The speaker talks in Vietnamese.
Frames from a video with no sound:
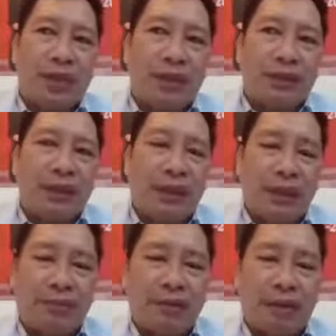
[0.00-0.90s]
kỳ từ
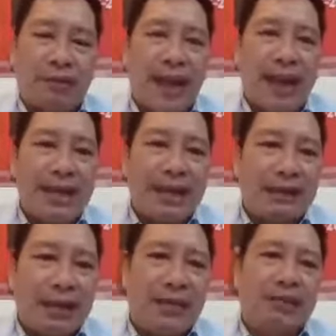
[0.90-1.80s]
lớp tế bào đáy
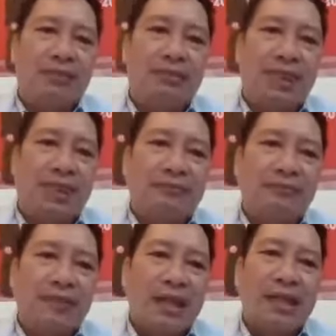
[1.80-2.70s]
lên tế bào thượng bì
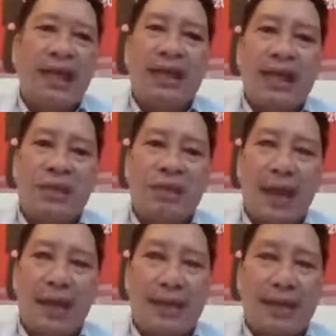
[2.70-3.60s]
da lão
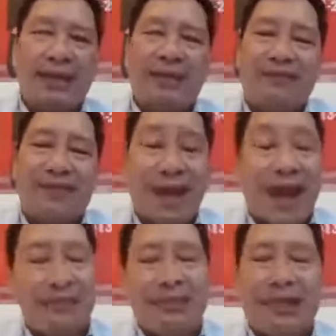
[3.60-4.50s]
hóa là cần phải
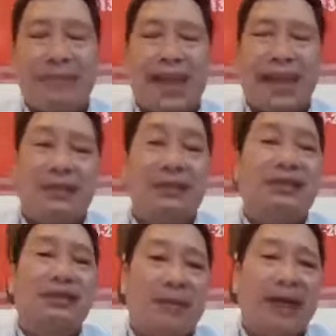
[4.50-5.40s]
28 ngày tương
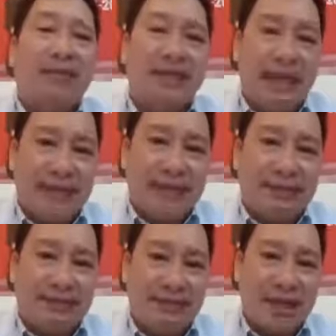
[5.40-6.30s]
đương là 30 ngày đi
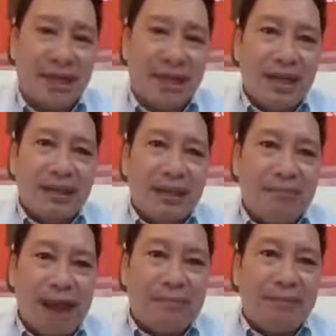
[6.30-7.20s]
thì
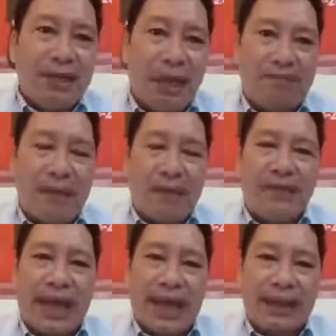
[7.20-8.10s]
30 lớp
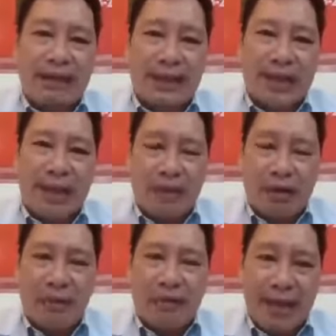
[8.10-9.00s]
30 ngày có nghĩa là
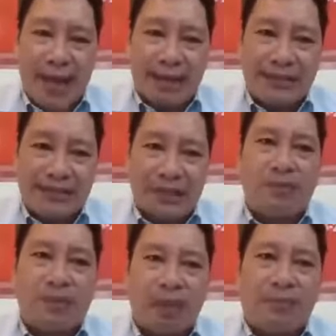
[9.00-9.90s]
mỗi một ngày sẽ có
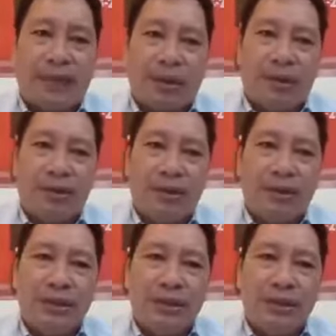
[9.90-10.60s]
một lớp thay đổi